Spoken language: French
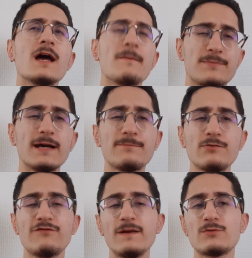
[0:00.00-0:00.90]
bien
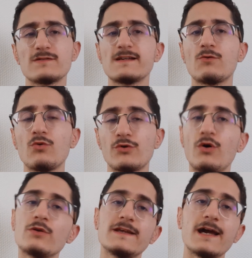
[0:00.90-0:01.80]
plus faible que ses
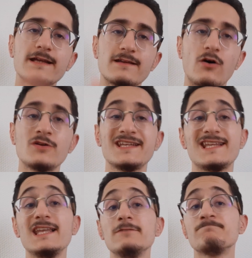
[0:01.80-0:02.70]
concurrents directs en
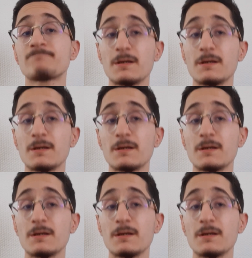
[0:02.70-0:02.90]
Italie.